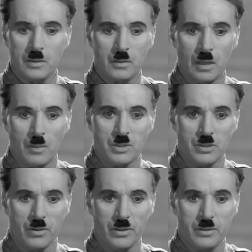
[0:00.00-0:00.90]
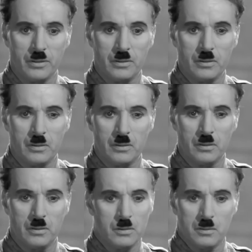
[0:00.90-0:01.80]
Mi dispiace,
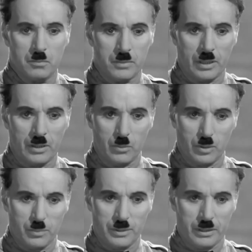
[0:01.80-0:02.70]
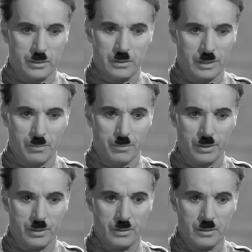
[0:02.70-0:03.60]
ma io non voglio fare
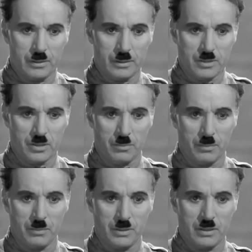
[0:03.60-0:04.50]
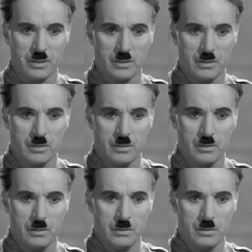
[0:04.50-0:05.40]
imperatore. Non è il mio mestiere.
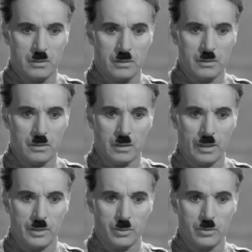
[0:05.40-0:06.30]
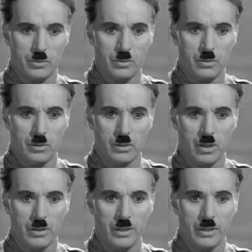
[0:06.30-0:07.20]
Non voglio governare né
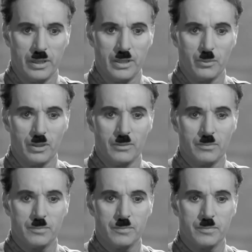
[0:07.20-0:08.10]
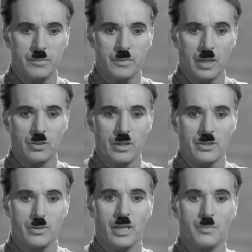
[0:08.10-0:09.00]
conquistare nessuno. Vorrei
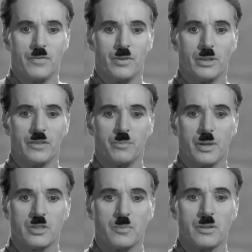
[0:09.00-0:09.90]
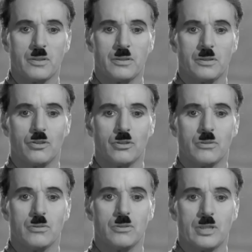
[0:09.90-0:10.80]
aiutare tutti, se possibile.
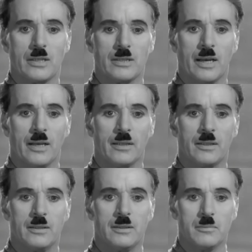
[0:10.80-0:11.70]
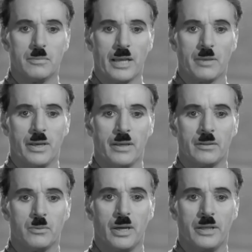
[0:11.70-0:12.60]
Ebrei, ariani, uomini neri e
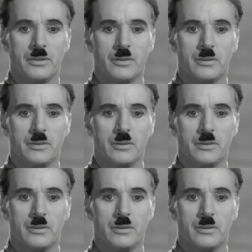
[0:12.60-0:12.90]
bianchi.